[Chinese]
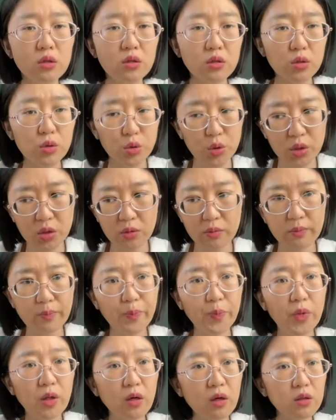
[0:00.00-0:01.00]
就是
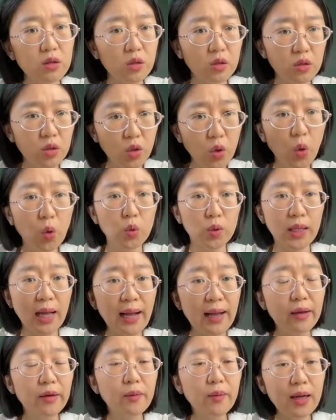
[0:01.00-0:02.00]
呃，有
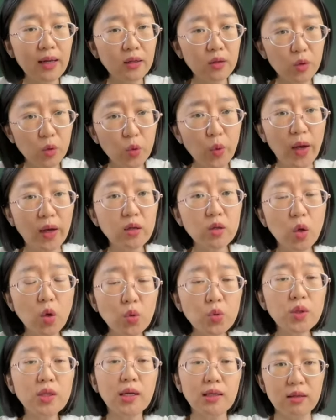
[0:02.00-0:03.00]
台湾员
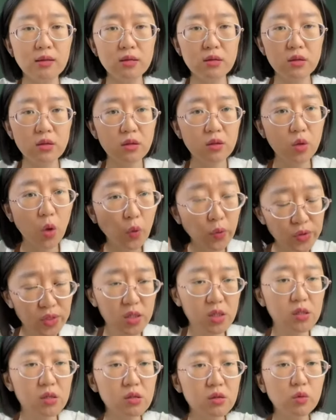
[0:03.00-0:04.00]
工的公
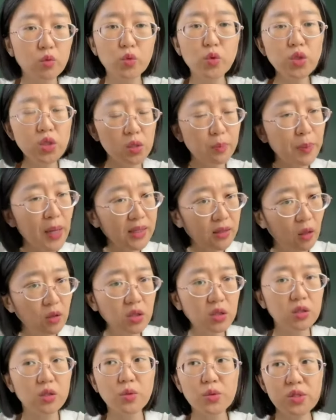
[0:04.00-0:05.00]
司，无论是半导
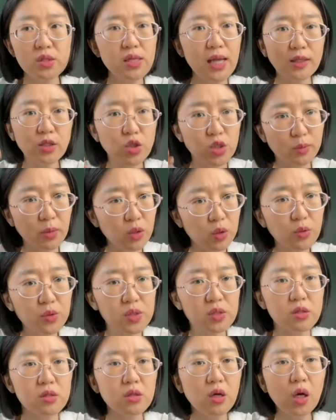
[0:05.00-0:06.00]
体公司还是什么公
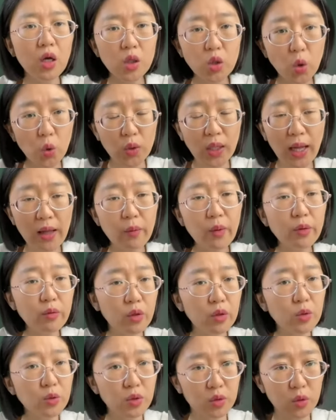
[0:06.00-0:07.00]
司，有台湾
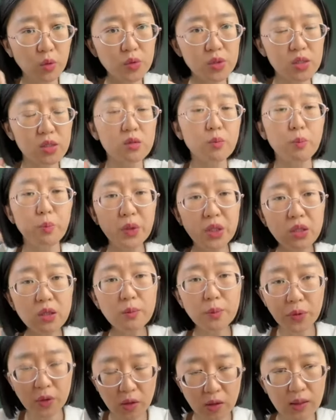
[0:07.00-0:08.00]
员工的公司，逼
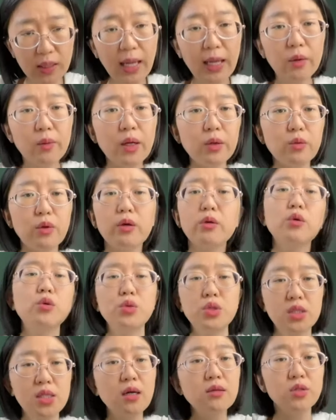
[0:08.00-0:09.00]
迫台湾员工
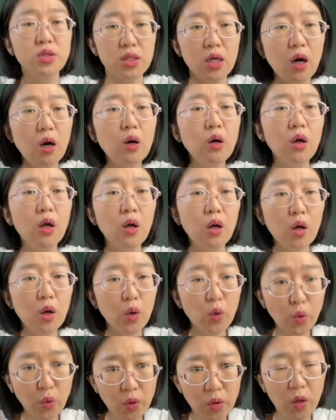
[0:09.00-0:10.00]
上交
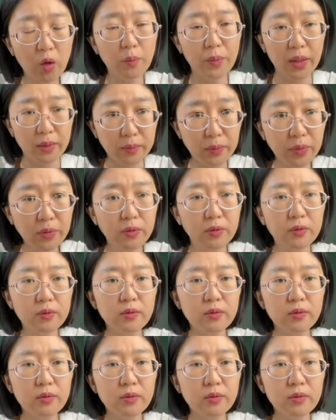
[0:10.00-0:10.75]
户口名簿，